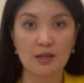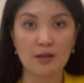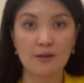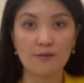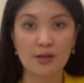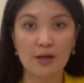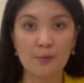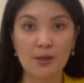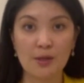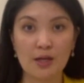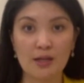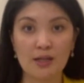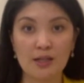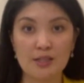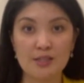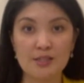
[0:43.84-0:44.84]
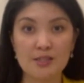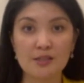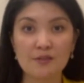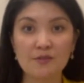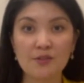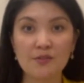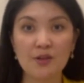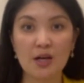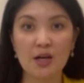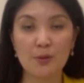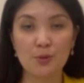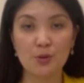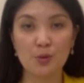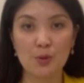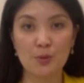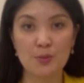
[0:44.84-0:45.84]
в рамках гарантированного
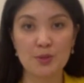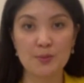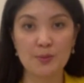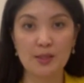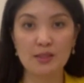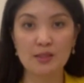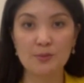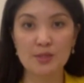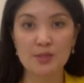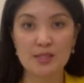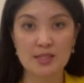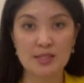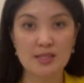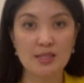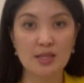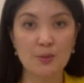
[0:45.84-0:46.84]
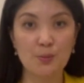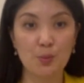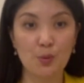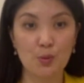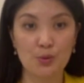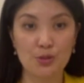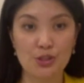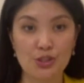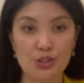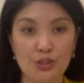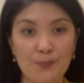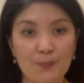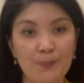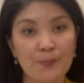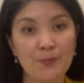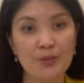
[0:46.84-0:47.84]
объема бесплатной медицинской помощи.
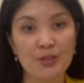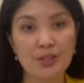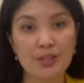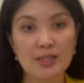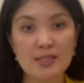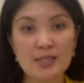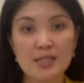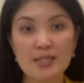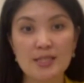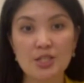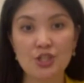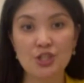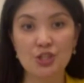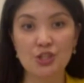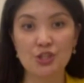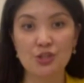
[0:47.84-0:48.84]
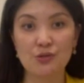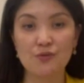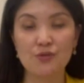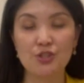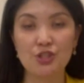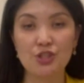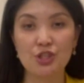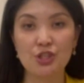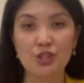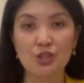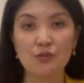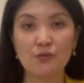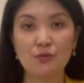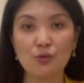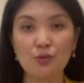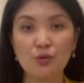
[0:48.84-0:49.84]
Если за женщину в течение
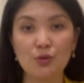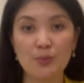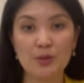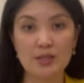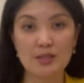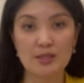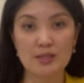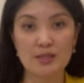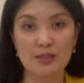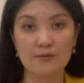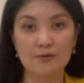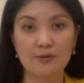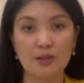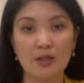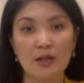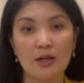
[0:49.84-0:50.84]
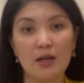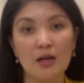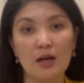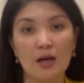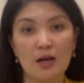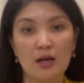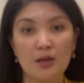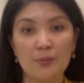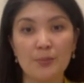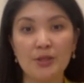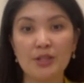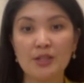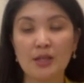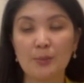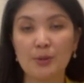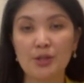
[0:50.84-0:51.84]
двух месяцев а,
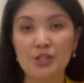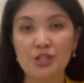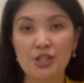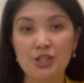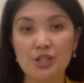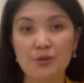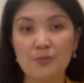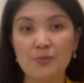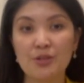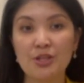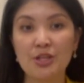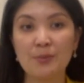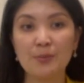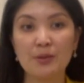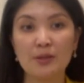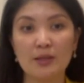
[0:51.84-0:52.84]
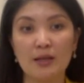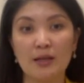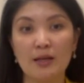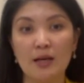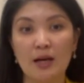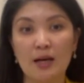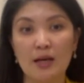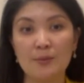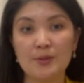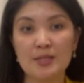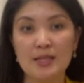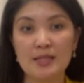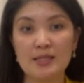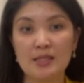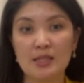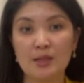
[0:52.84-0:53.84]
перед обращением не было
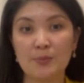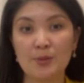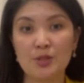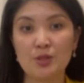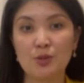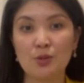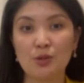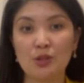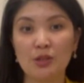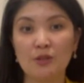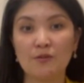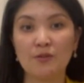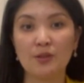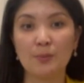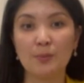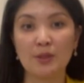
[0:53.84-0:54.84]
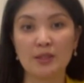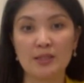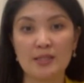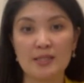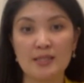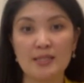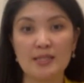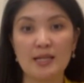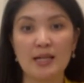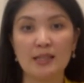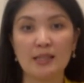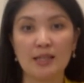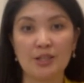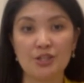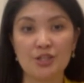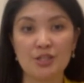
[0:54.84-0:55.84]
обязательных пенсионных выплат и
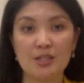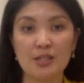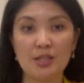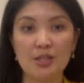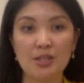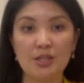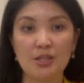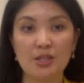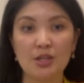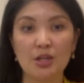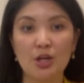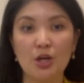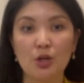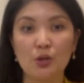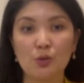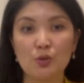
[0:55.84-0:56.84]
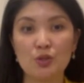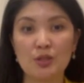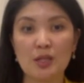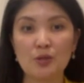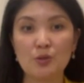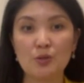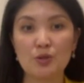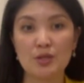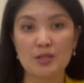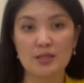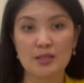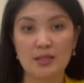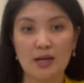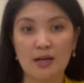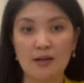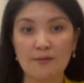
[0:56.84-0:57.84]
социальных отчислений, то статус
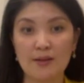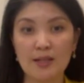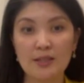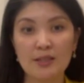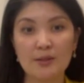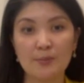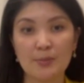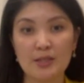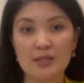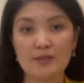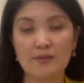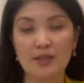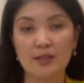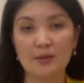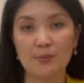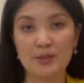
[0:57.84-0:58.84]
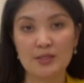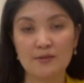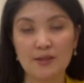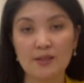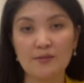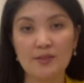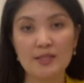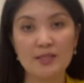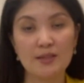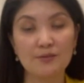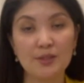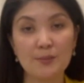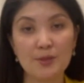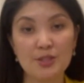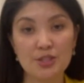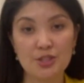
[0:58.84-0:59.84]
страхования присваивается
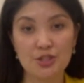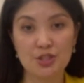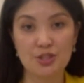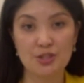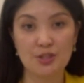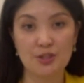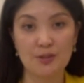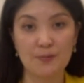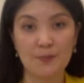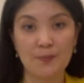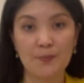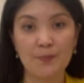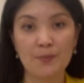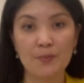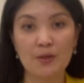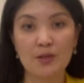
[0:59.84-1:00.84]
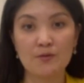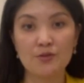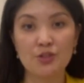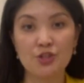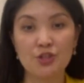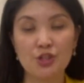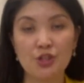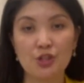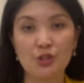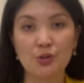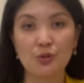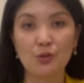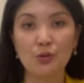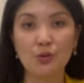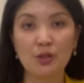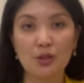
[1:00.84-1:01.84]
автоматически в течение
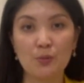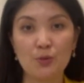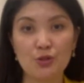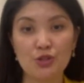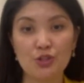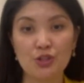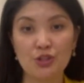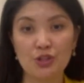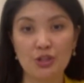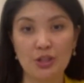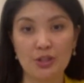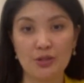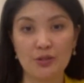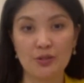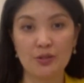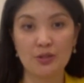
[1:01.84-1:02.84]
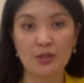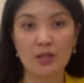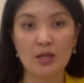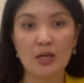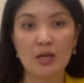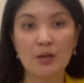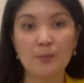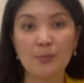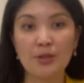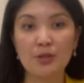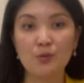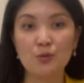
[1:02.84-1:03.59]
трех рабочих дней при